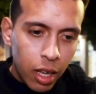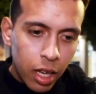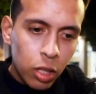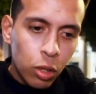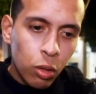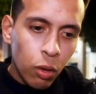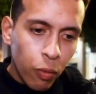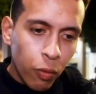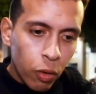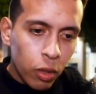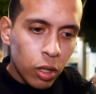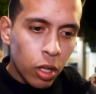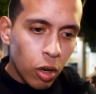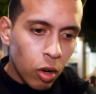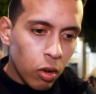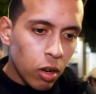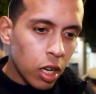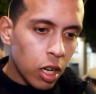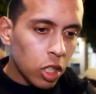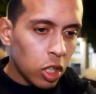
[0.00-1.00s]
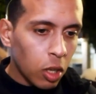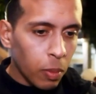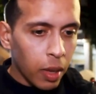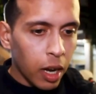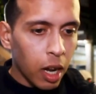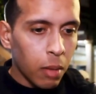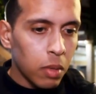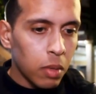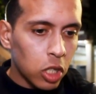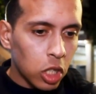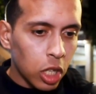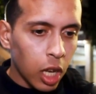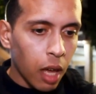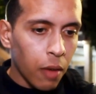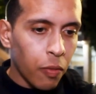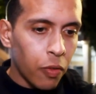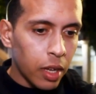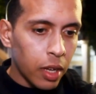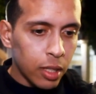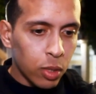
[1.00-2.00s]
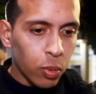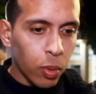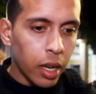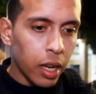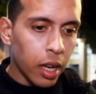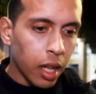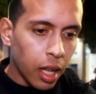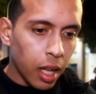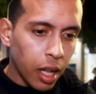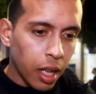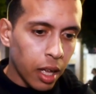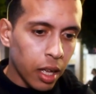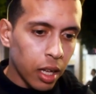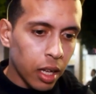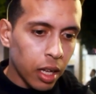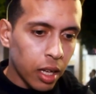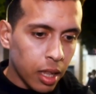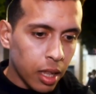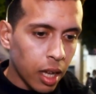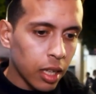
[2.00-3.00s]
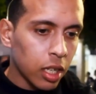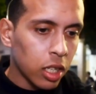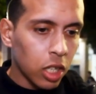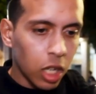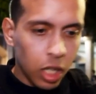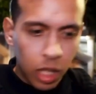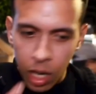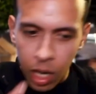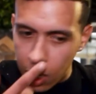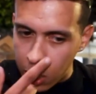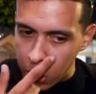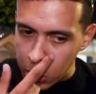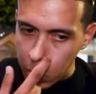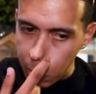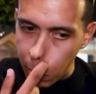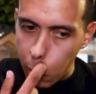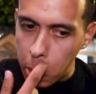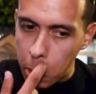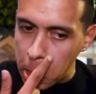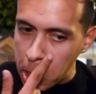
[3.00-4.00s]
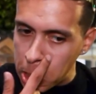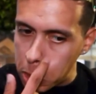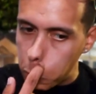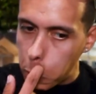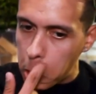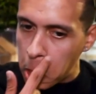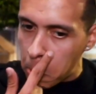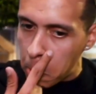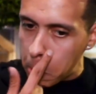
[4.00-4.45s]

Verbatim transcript: يشوفوا يديروا لنا شي برامج ثقافيه زوينه كذا تهضر على شي مواضيع زوينه